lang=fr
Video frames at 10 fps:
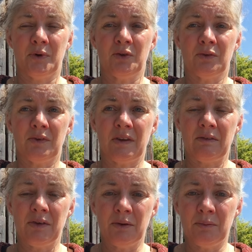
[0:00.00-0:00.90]
prendre
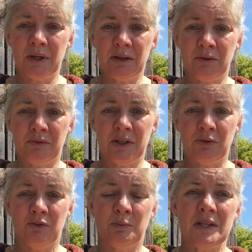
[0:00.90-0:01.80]
sa vie en main, en
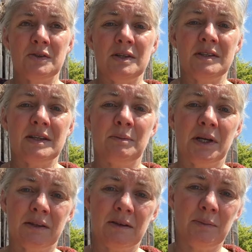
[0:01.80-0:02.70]
fait, ne pas se laisser
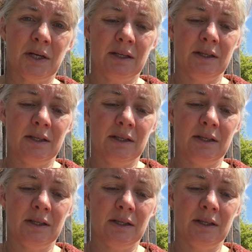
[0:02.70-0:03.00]
impacter par